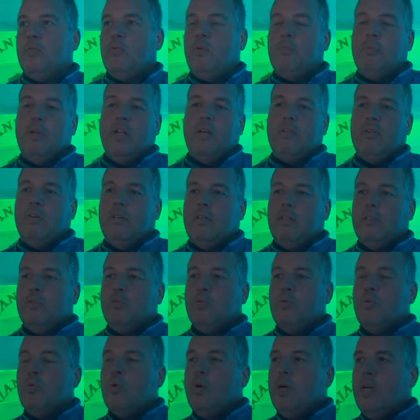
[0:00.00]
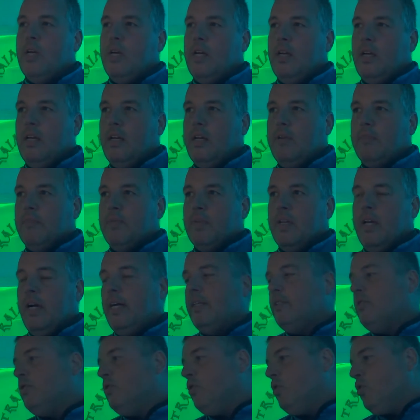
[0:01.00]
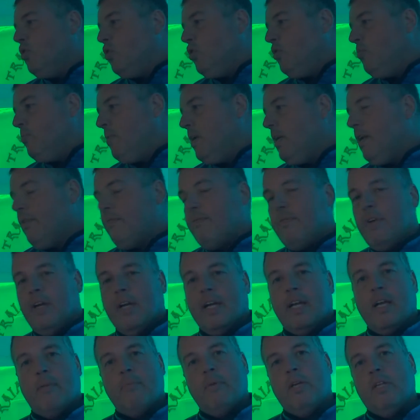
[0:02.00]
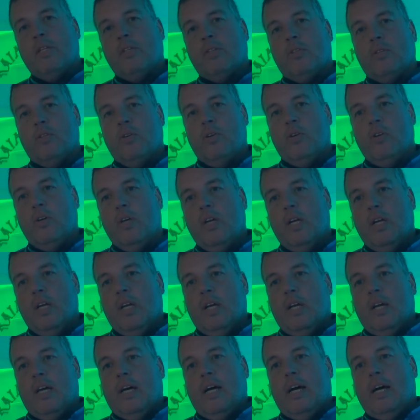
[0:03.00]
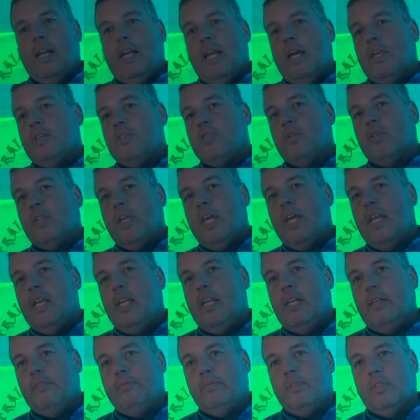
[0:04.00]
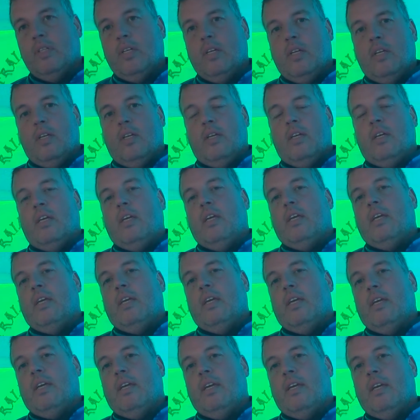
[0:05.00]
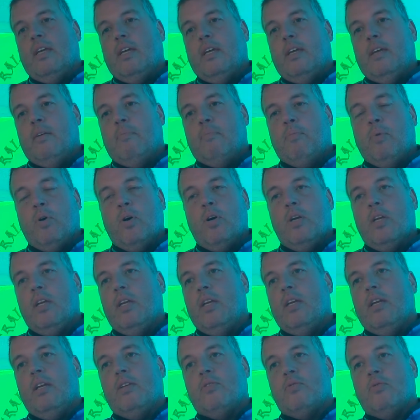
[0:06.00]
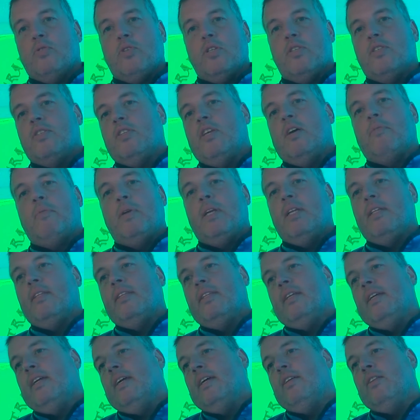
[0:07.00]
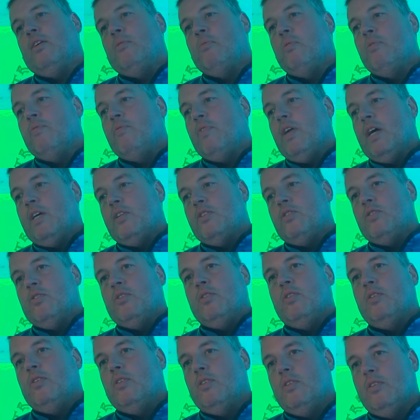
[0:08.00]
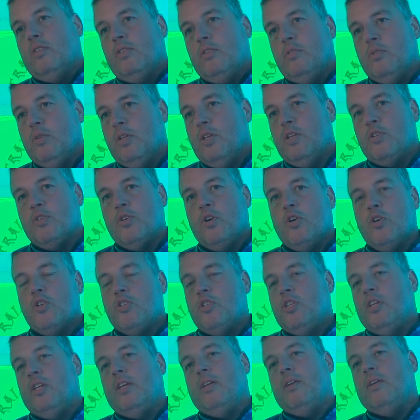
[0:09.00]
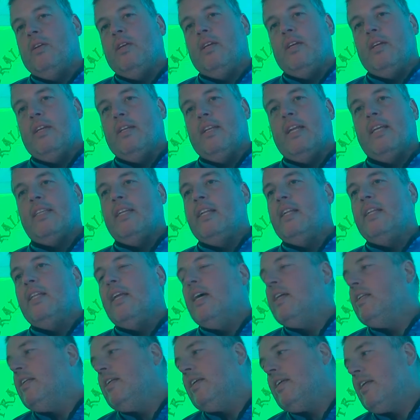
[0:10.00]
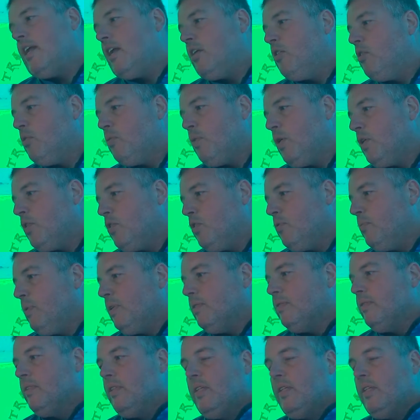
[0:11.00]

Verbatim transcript: 2002 a Stoccolma in affiancamento all'Ice Hotel e poi successivamente dopo un viaggio di uno dei soci è nata l'idea di ricrearlo qui a Roma.